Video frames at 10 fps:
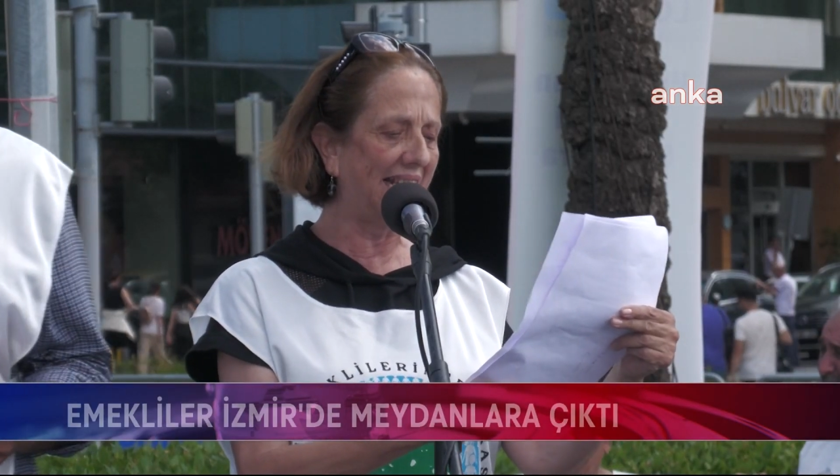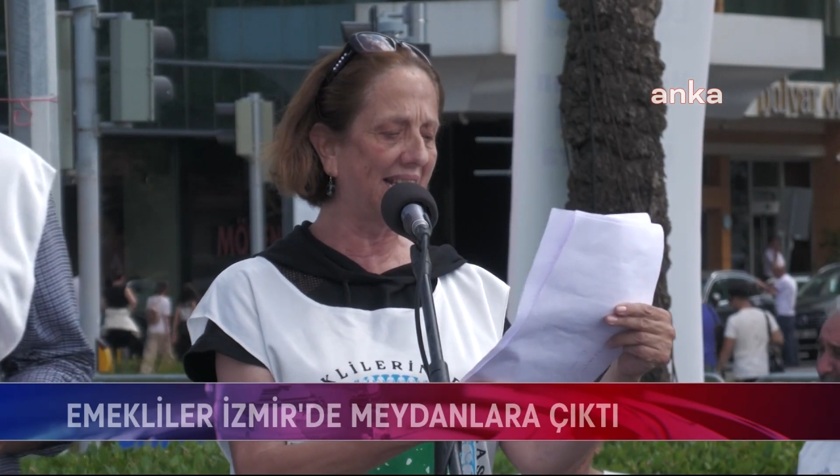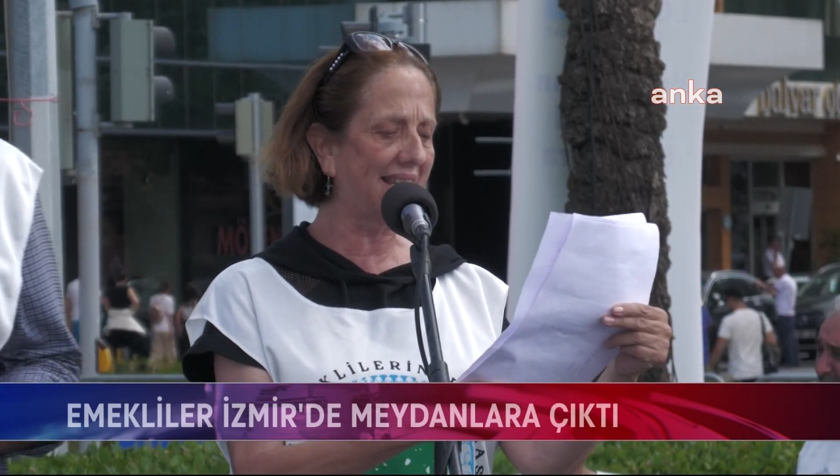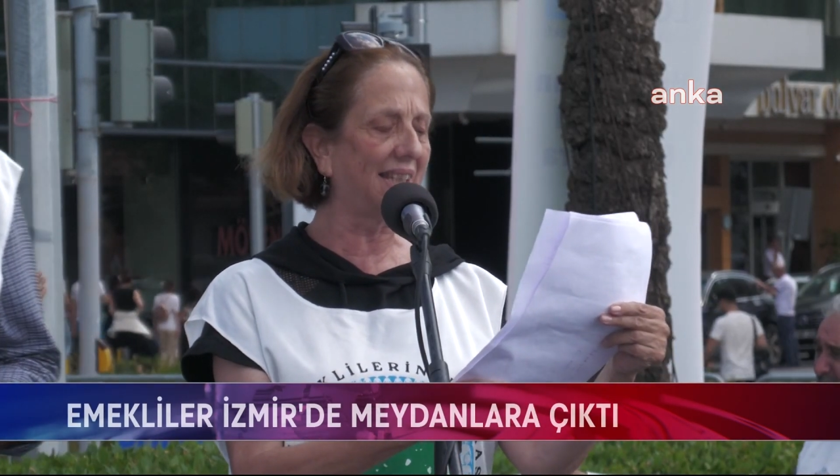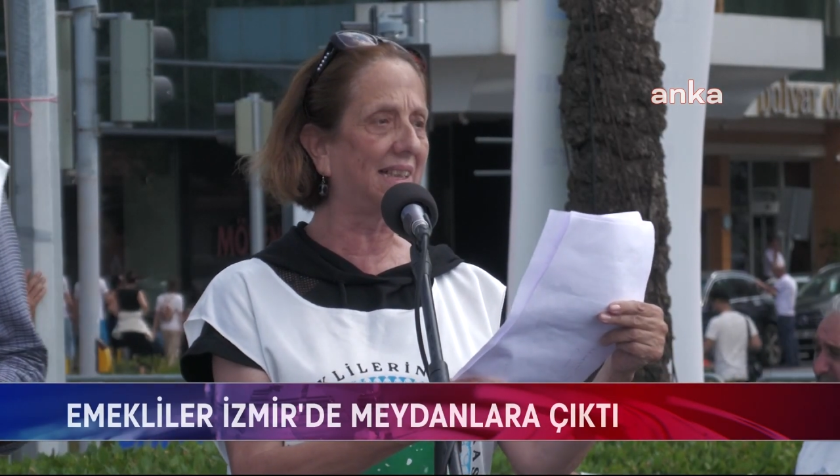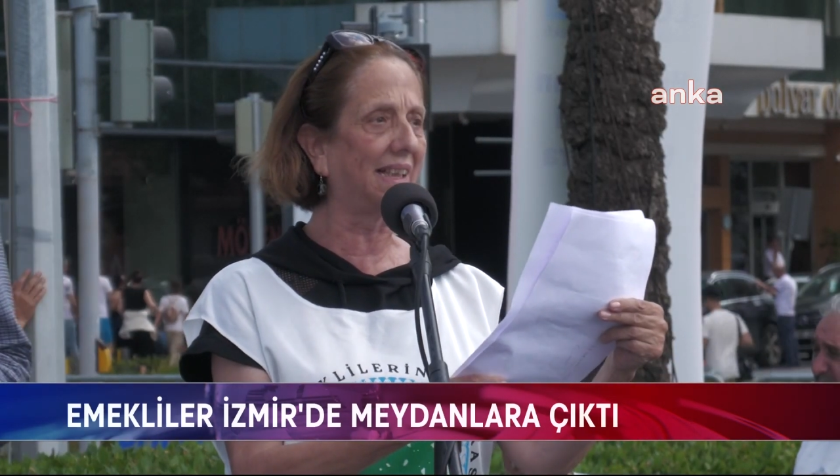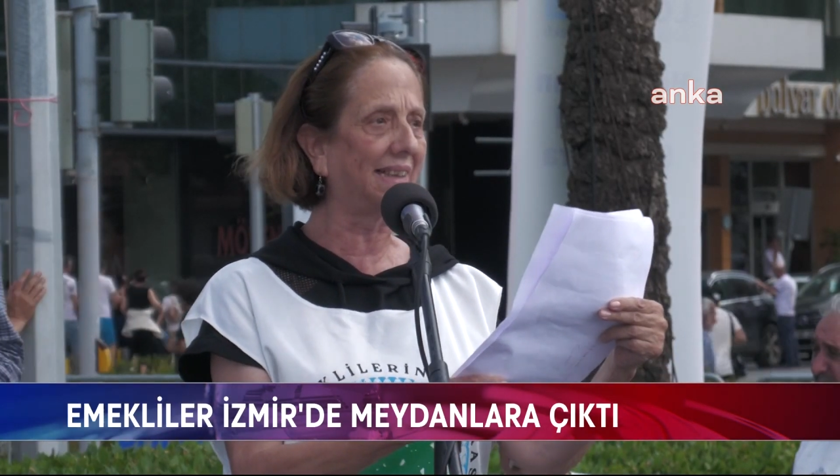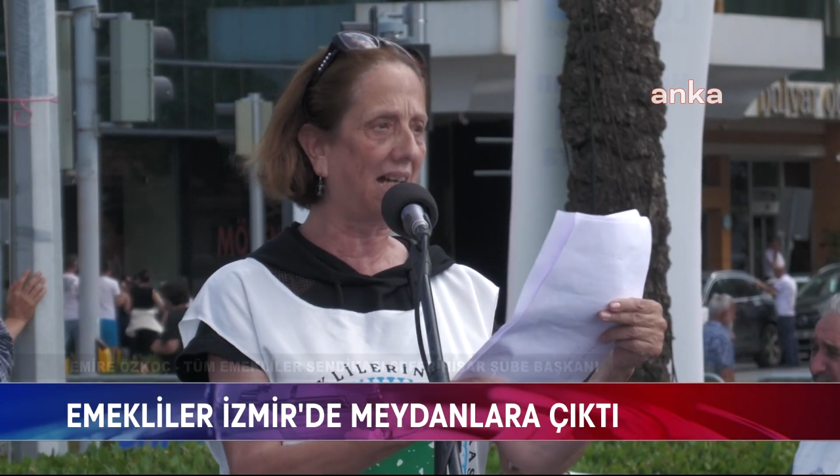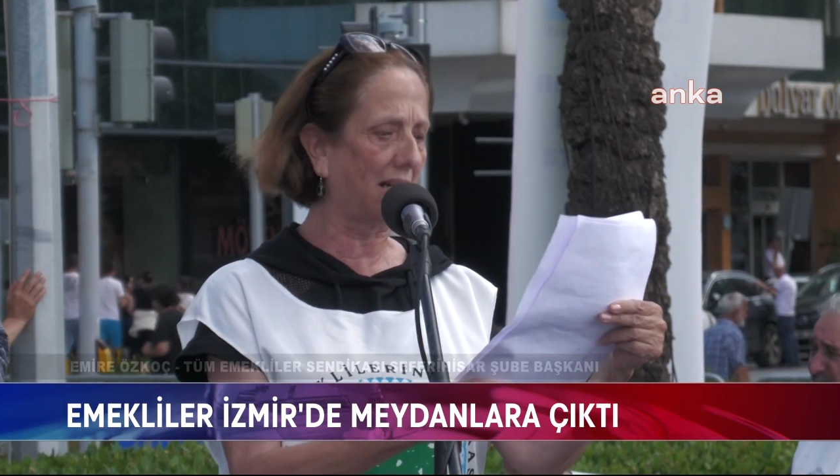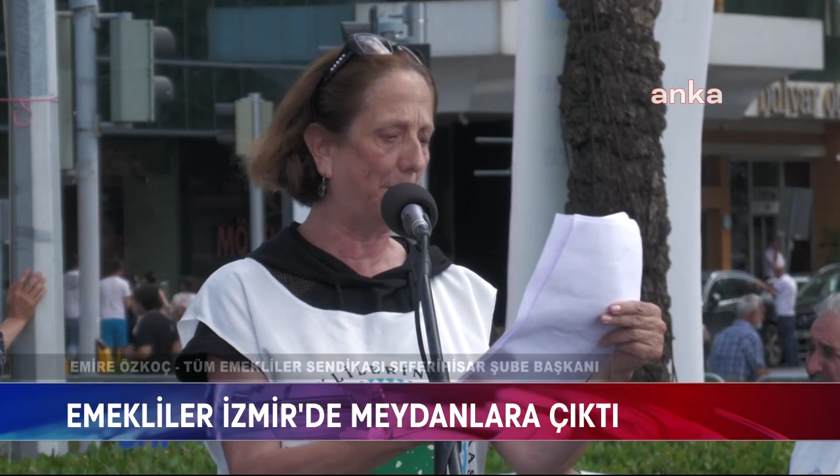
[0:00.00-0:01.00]
yarısı
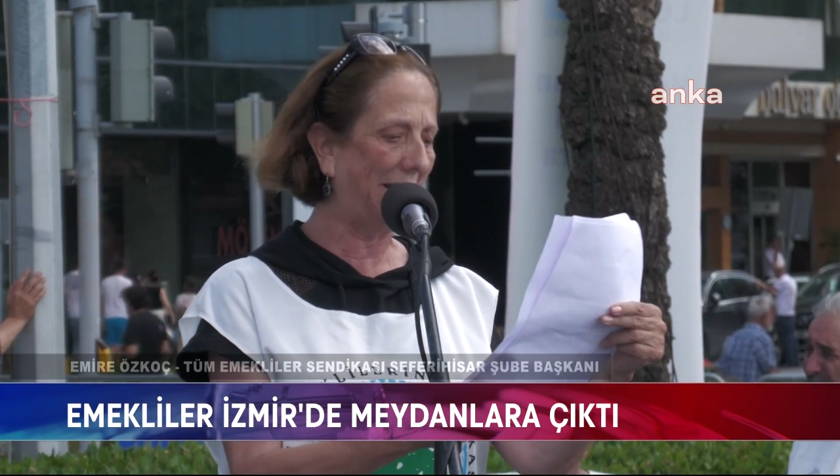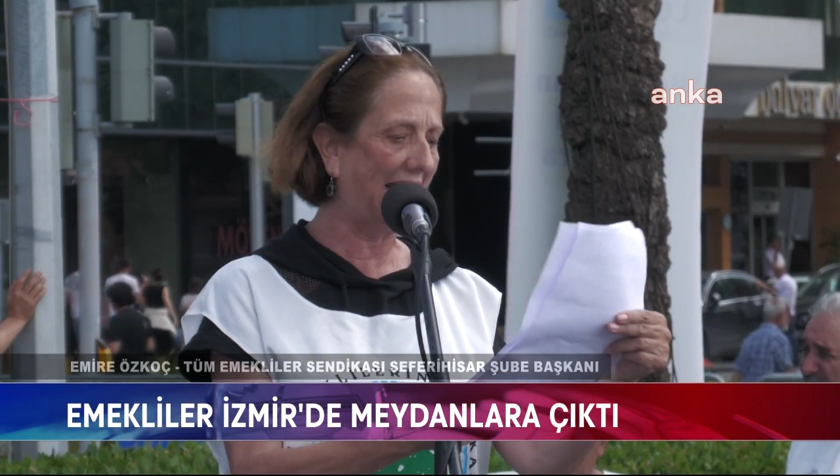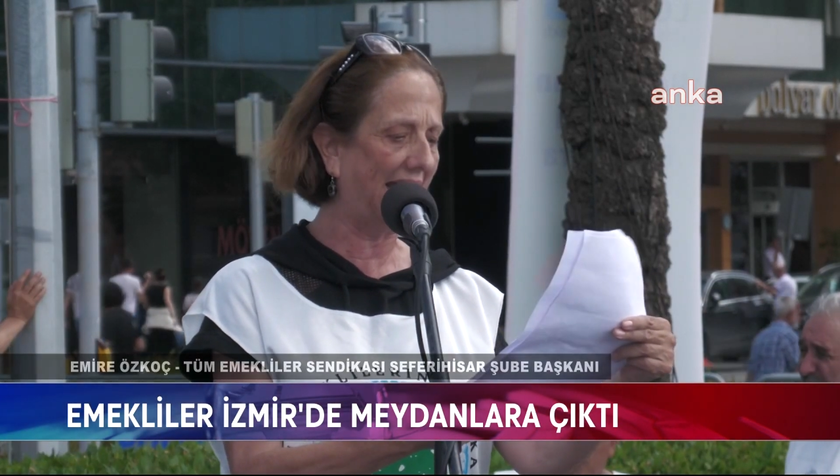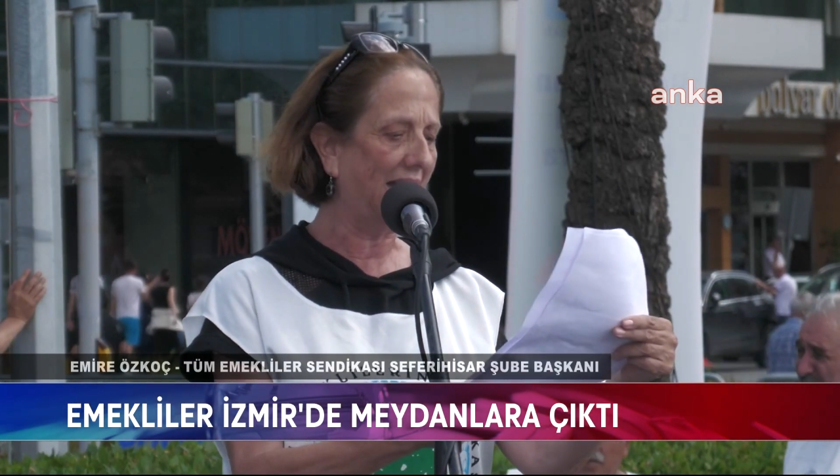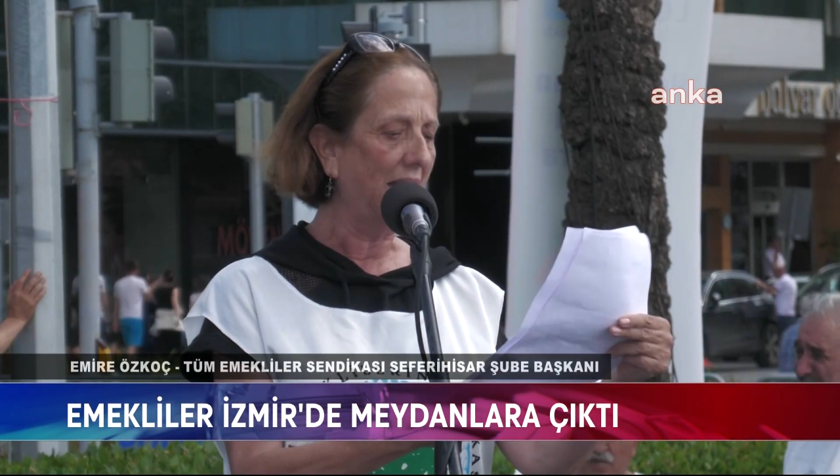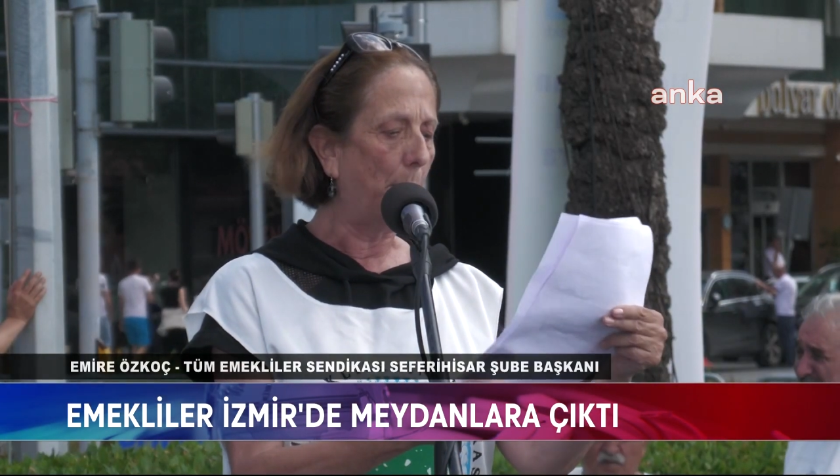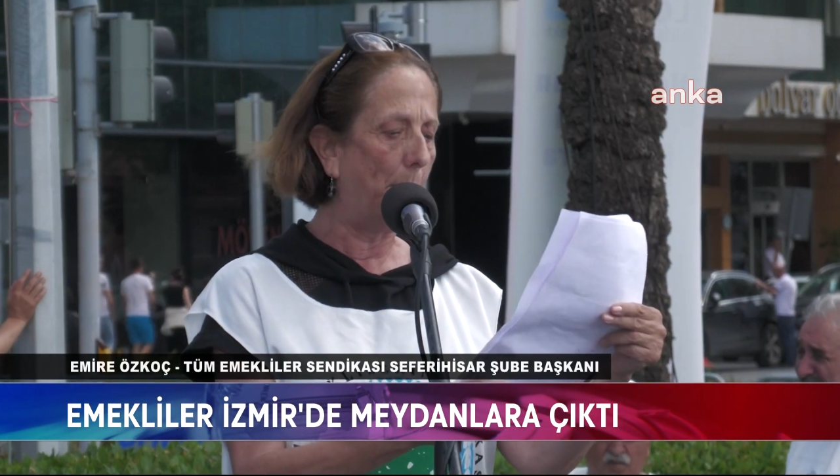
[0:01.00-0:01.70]
kadar bile